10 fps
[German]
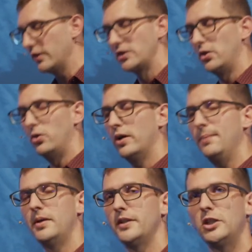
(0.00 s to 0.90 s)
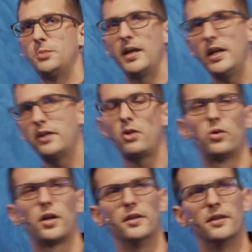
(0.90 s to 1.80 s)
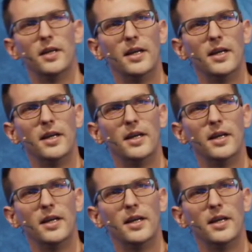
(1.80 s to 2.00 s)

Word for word: wieso auch immer. Das ist beeindruckend.